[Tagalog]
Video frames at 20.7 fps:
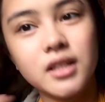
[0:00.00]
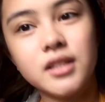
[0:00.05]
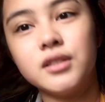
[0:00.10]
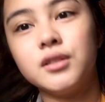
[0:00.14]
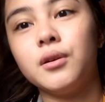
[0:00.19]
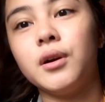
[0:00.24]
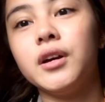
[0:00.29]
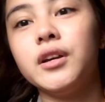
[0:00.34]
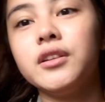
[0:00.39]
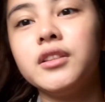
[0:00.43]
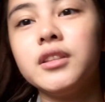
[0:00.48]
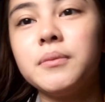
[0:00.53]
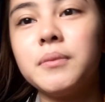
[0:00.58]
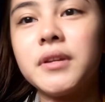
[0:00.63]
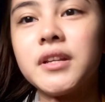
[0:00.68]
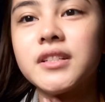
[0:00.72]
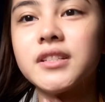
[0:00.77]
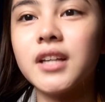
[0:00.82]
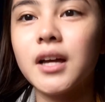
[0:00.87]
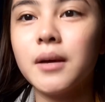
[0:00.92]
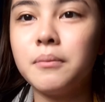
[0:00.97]
So, ayun, di
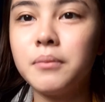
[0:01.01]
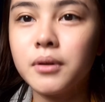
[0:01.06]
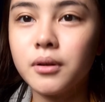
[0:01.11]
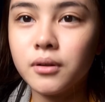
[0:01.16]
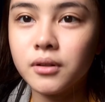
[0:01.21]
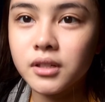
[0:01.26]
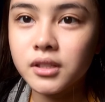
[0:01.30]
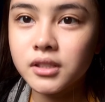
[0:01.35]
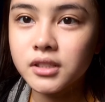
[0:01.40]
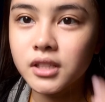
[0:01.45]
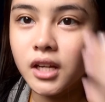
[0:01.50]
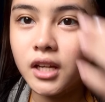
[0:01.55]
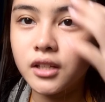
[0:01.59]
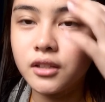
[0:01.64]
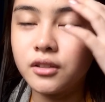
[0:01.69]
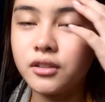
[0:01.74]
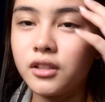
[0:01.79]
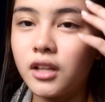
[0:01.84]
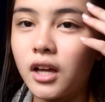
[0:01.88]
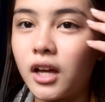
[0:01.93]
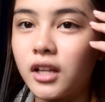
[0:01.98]
ba nasabi ko na sa
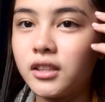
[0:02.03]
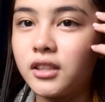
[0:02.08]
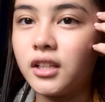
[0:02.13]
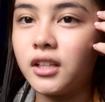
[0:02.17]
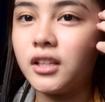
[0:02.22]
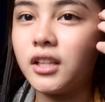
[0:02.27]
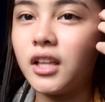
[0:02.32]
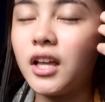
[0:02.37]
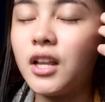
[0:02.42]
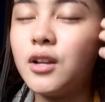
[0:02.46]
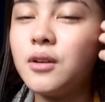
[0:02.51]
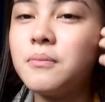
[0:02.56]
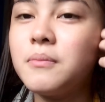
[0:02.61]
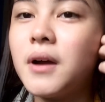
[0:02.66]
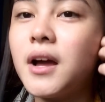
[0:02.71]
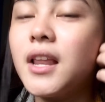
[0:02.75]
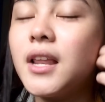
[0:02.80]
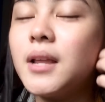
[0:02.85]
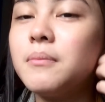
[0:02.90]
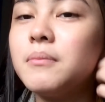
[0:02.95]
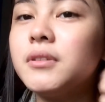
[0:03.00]
inyo dati na
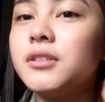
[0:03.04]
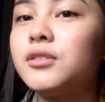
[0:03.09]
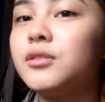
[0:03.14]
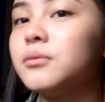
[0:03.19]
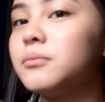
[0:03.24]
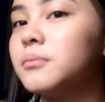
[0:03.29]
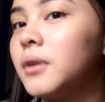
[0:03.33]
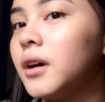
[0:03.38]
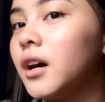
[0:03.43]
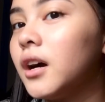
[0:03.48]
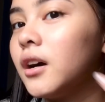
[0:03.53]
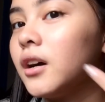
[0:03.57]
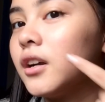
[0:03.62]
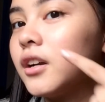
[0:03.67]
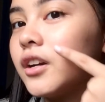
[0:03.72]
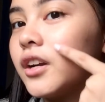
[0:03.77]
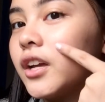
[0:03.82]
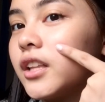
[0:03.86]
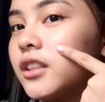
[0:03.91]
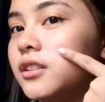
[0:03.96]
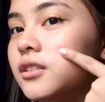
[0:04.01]
lumalabas yung mga
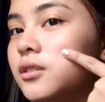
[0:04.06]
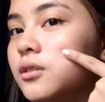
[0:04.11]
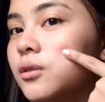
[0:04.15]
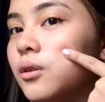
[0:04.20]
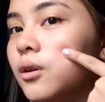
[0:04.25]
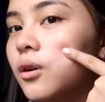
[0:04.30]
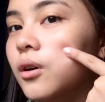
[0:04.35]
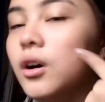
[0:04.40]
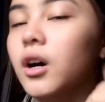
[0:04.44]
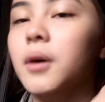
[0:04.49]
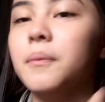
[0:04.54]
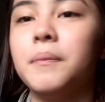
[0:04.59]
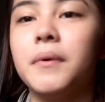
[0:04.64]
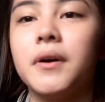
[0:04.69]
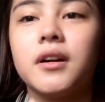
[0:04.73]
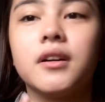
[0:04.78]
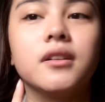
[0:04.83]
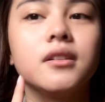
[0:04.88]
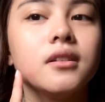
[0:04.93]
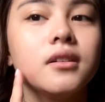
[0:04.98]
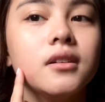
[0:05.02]
red ko
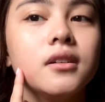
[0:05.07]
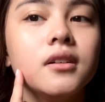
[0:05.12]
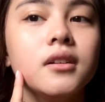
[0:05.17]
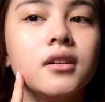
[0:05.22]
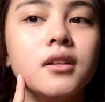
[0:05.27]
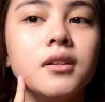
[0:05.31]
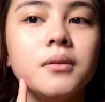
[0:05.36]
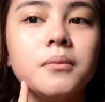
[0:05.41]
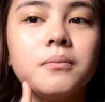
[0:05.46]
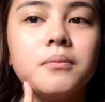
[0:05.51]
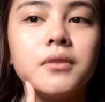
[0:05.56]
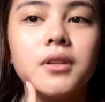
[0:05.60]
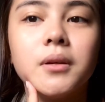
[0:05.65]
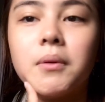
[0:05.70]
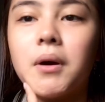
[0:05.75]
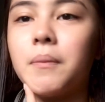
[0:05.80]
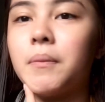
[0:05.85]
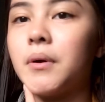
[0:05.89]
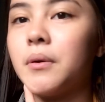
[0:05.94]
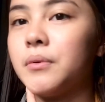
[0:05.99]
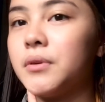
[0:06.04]
kapag
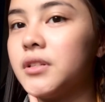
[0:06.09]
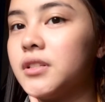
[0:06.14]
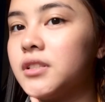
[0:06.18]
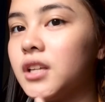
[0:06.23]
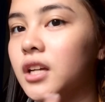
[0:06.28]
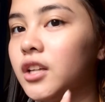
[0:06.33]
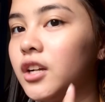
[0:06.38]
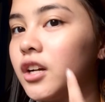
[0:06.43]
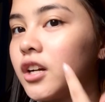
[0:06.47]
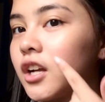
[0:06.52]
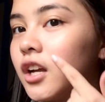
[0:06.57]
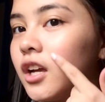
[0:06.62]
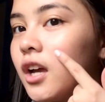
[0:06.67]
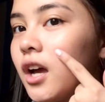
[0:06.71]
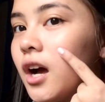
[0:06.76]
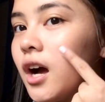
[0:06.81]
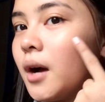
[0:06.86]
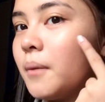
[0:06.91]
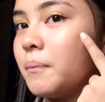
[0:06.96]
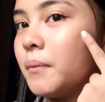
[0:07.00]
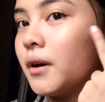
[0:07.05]
napapawisan or
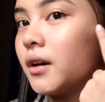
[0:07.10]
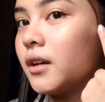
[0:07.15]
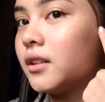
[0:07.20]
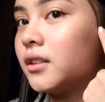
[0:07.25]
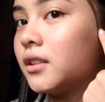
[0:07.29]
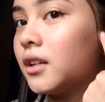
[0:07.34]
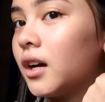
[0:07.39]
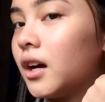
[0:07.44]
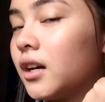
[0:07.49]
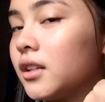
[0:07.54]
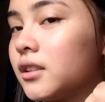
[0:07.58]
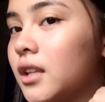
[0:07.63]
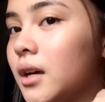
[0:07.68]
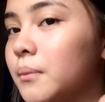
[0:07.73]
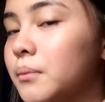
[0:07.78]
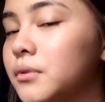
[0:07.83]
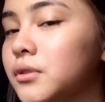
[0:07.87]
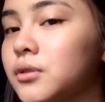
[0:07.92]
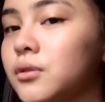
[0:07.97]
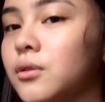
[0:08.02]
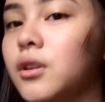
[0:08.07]
kaya kapag
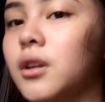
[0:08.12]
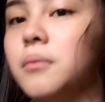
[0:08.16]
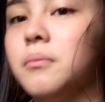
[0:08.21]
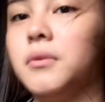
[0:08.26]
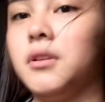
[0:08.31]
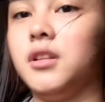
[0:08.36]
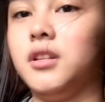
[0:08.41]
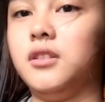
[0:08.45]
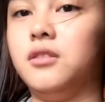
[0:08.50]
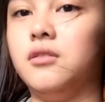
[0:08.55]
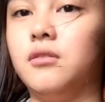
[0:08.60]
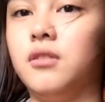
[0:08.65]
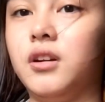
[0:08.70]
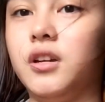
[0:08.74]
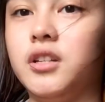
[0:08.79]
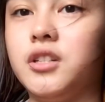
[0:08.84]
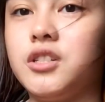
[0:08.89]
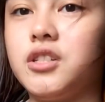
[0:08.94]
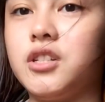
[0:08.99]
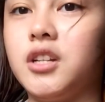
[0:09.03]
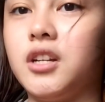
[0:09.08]
kakatapos ko lang malito.
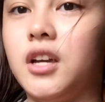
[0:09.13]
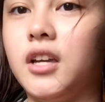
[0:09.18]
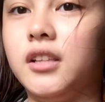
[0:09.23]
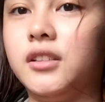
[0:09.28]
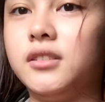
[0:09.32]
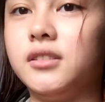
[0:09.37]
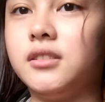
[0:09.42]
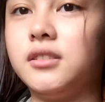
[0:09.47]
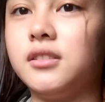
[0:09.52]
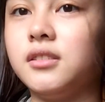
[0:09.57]
Ayun siya guys.